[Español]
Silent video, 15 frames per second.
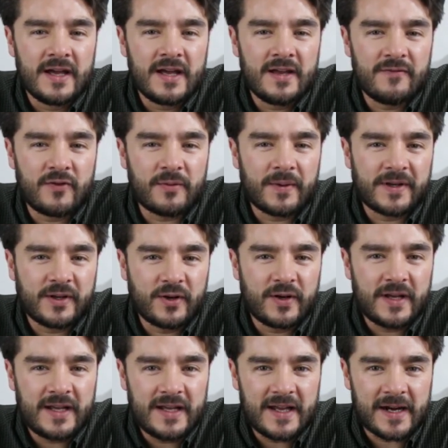
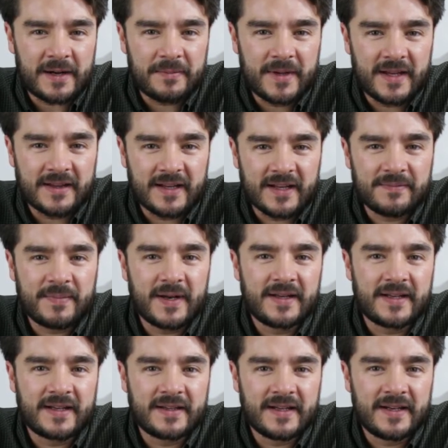información y herramientas para
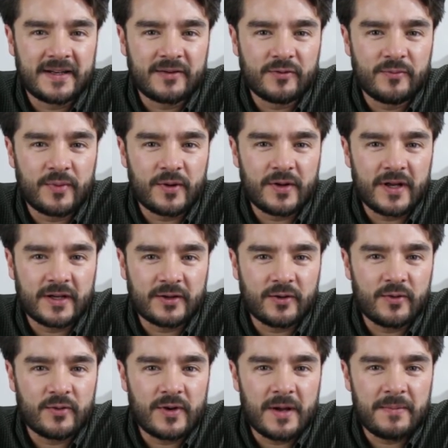ti que tienes un
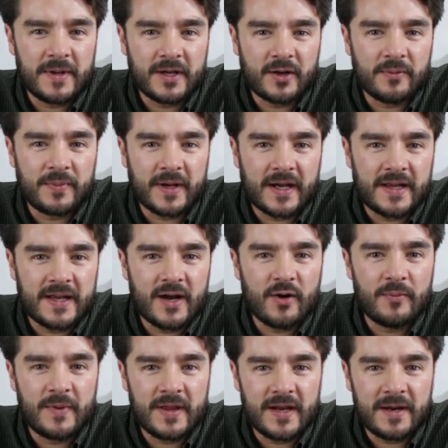proyecto, una micro, pequeña
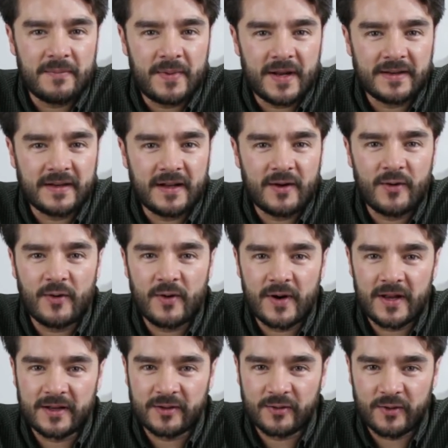o mediana empresa, o
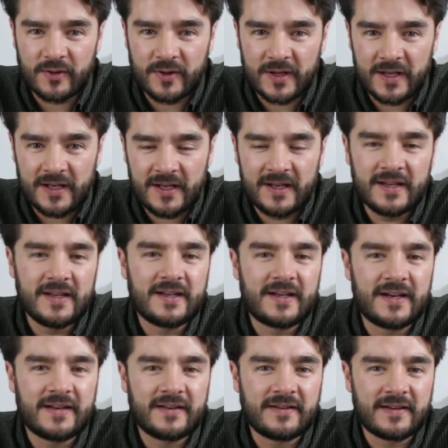eres un godín y
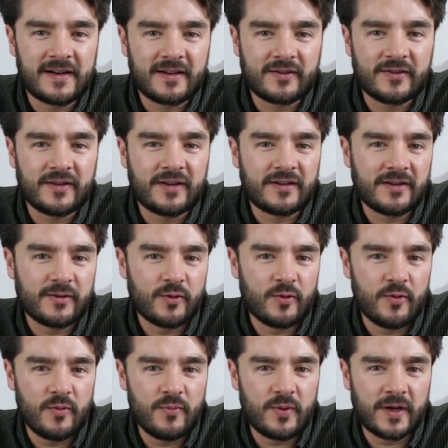quieres hacer las cosas
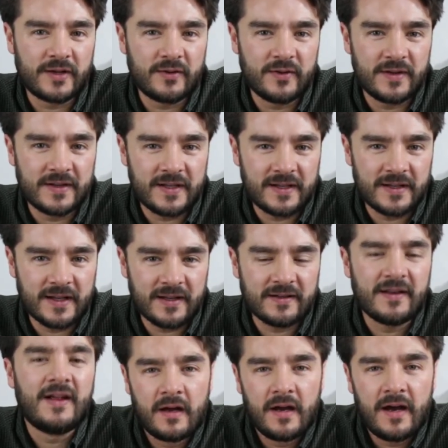un poquito
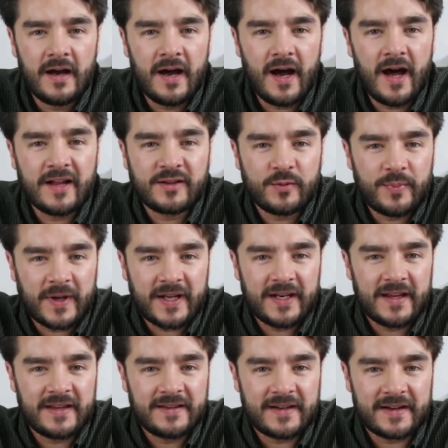distintas. Haz tu
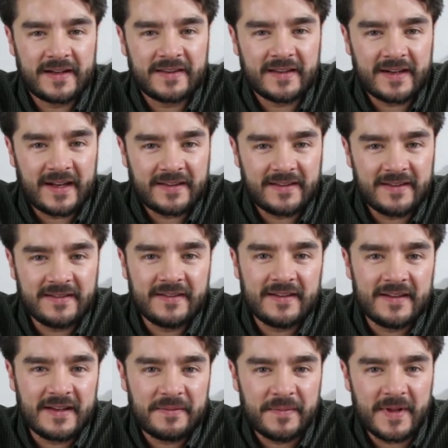página de internet gratis
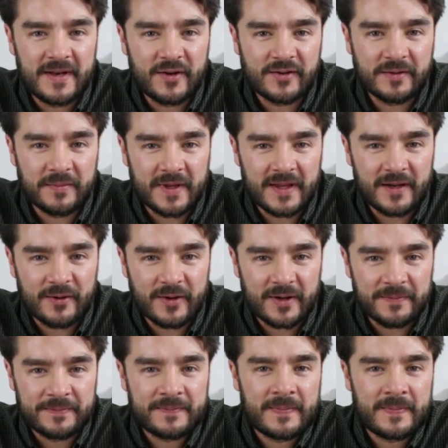y en menos de media hora.